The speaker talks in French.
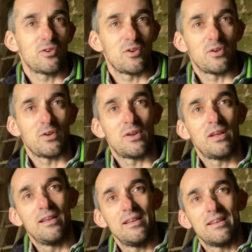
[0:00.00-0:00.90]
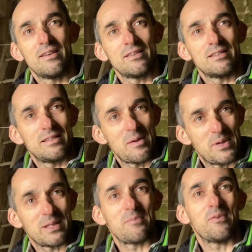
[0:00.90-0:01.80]
Euh, c'est un
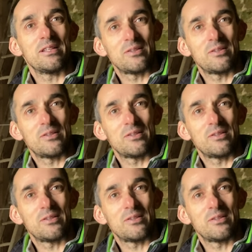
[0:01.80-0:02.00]
patrimoine,